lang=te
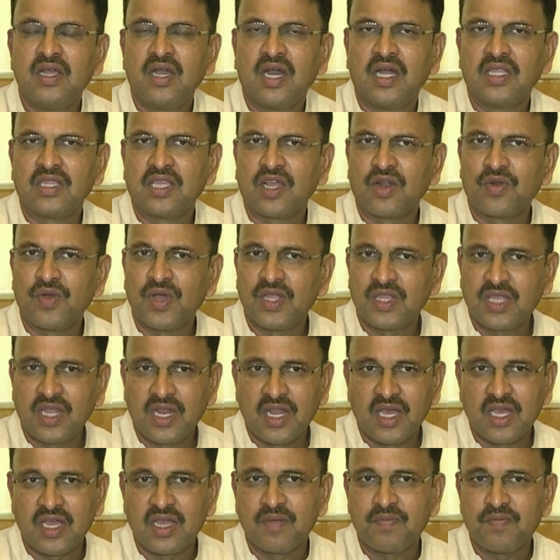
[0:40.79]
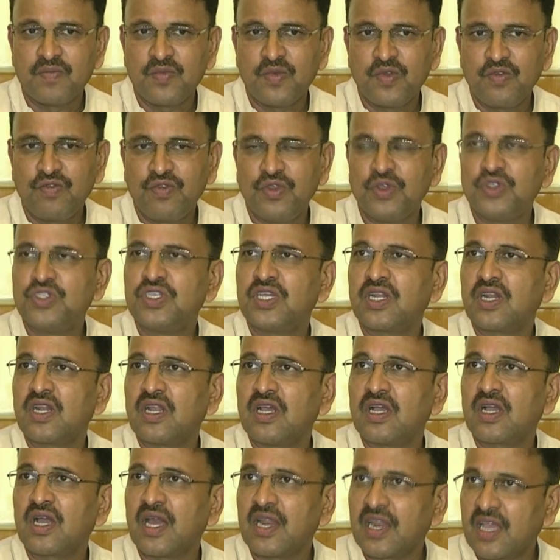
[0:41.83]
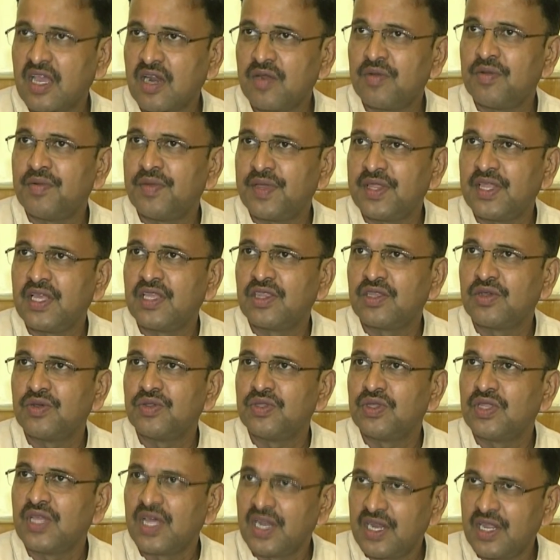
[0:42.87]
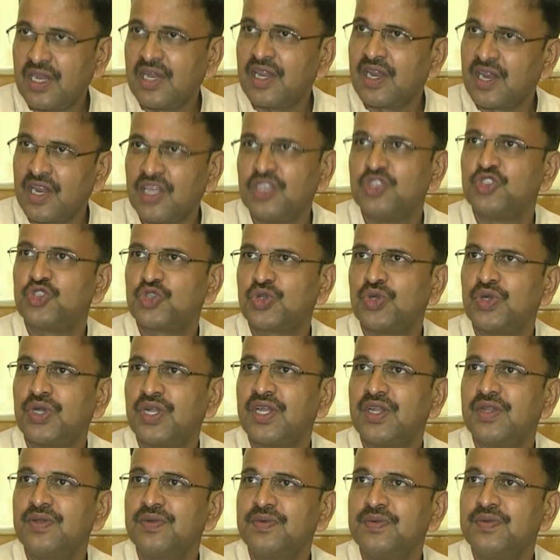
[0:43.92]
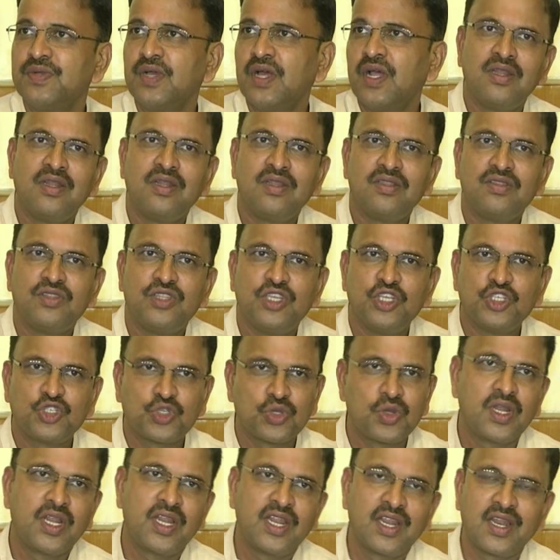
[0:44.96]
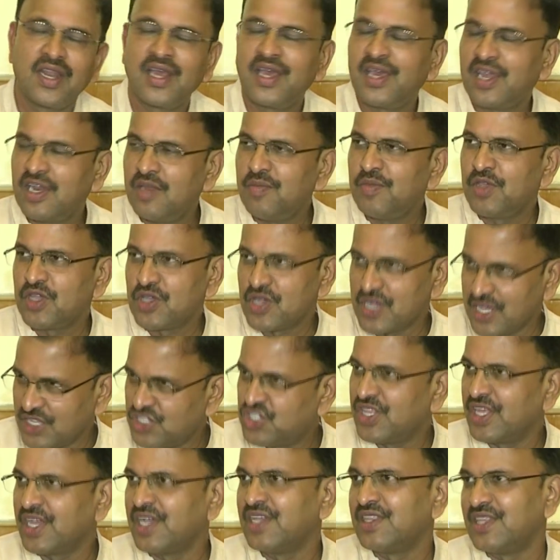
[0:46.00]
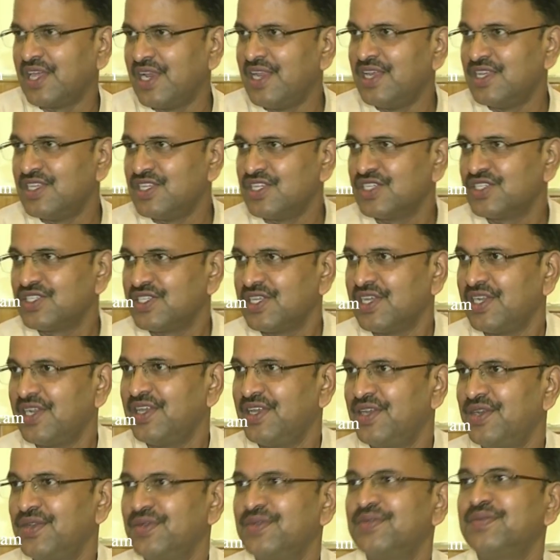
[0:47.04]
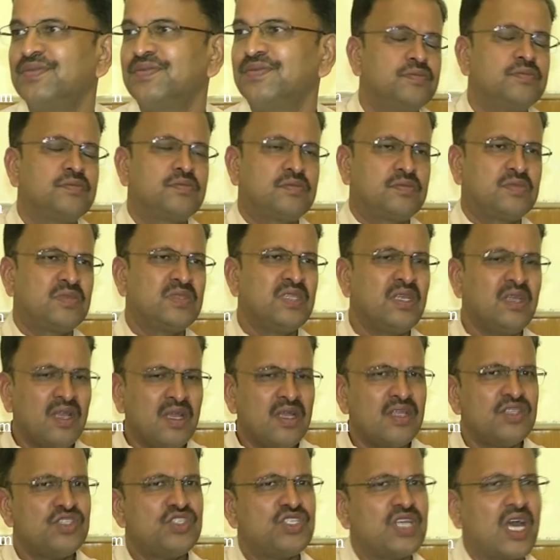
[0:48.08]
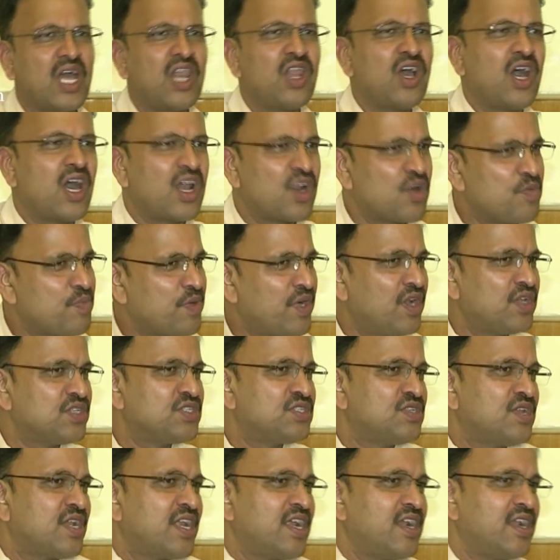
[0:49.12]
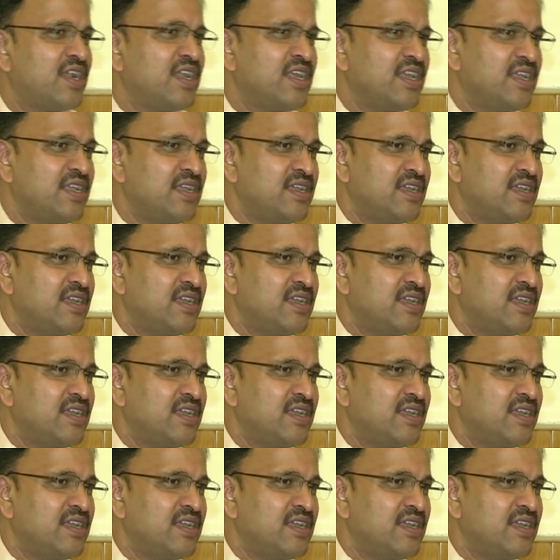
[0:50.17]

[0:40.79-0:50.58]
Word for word: ఆ తర్వాత నా ఫ్యూచర్ కార్యక్రమం ఏదైతే ఉందో దాన్ని నిర్ణయించుకుంటాను తీసుకున్న నిర్ణయాన్ని మీకు ఖచ్చితంగా తెలియజేస్తాను చాలా ఆరోపణలు వస్తున్నాయండి